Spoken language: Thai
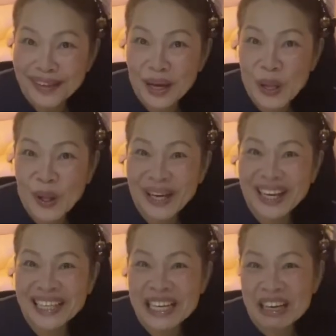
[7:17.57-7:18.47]
อร่อย
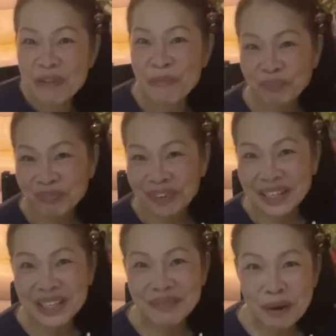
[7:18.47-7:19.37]

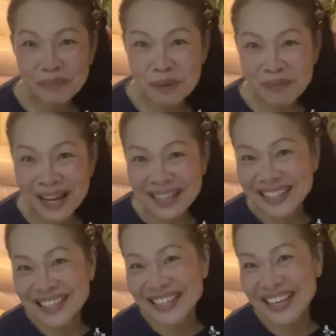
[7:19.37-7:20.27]
อิ่มน้ำสำราญ
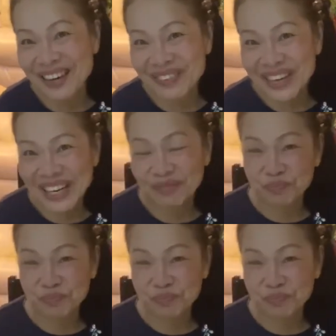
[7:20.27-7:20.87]
เช่นเคยค่ะเพื่อน